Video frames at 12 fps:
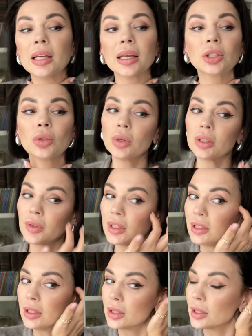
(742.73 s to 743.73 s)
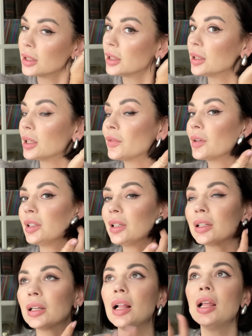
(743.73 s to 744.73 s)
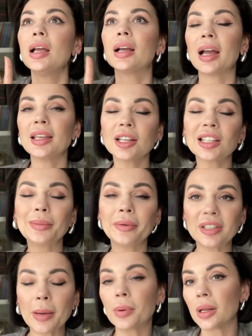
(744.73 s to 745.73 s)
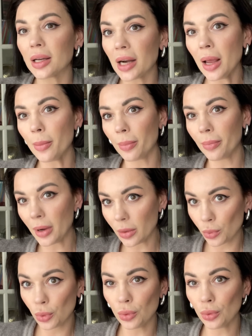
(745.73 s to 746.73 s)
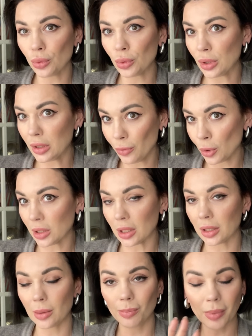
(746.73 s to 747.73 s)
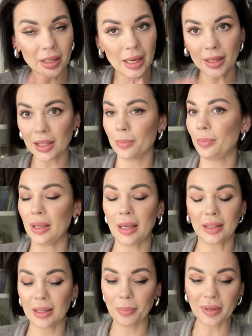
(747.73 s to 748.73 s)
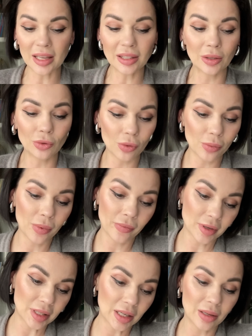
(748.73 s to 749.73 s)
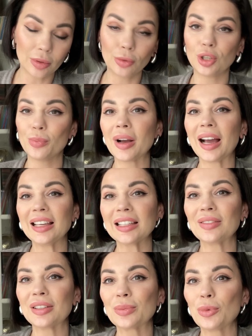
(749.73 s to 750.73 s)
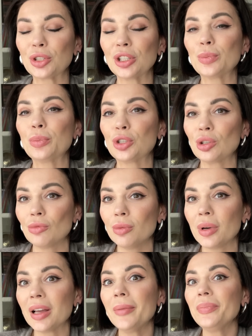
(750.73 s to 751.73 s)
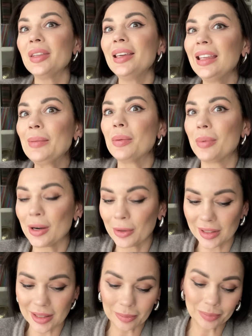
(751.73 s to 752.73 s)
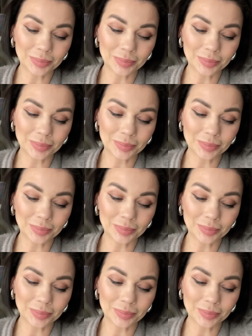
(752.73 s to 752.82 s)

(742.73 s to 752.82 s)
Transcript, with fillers: Это отвратительно, это отвратительно. Конечно, мы все проиграем борьбу с возрастом, понятно, понятно, понятно, но ну, во всяком случае, пока есть возможность, почему бы и не побороться.